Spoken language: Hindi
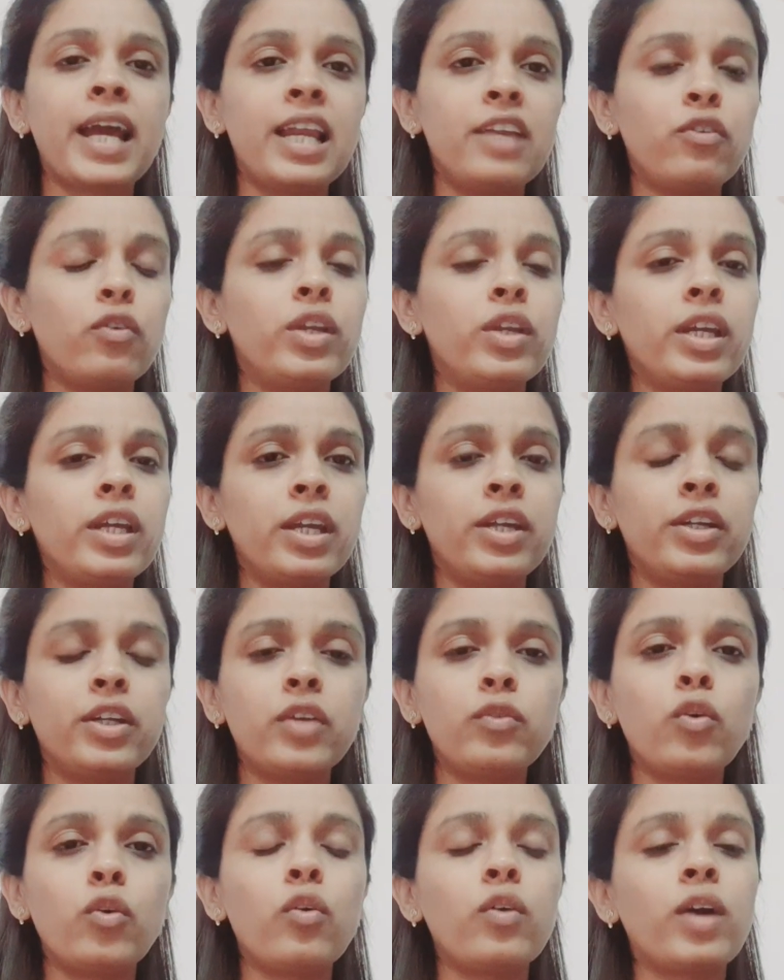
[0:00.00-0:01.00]
टेलीफोनिक
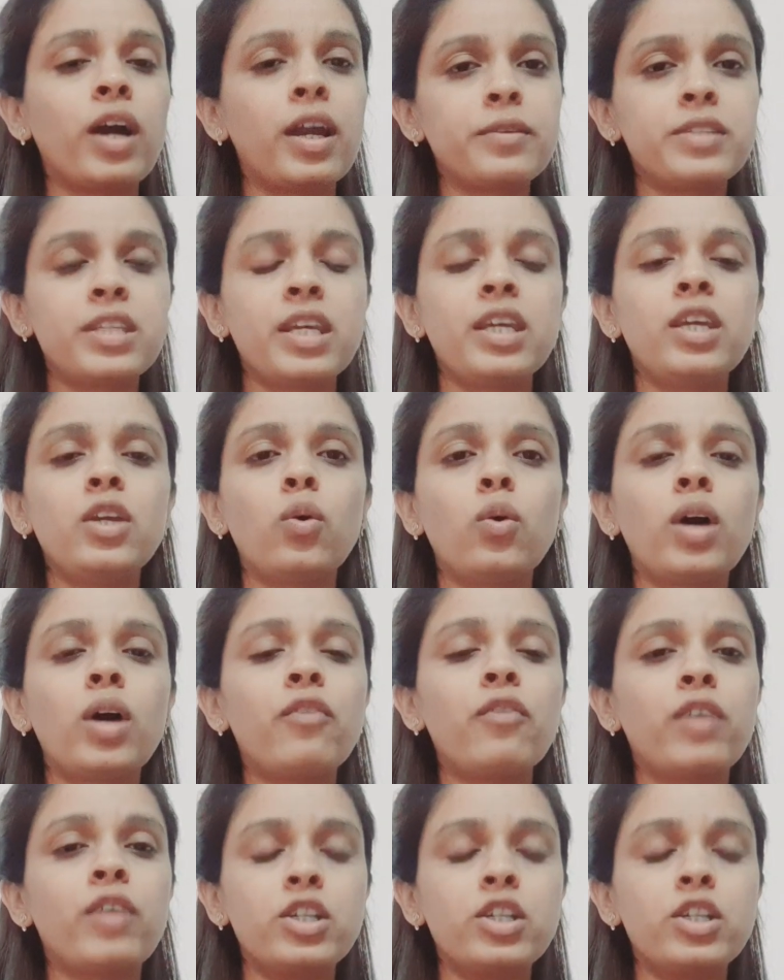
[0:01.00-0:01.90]
इंटरव्यू हो घर से ही होगा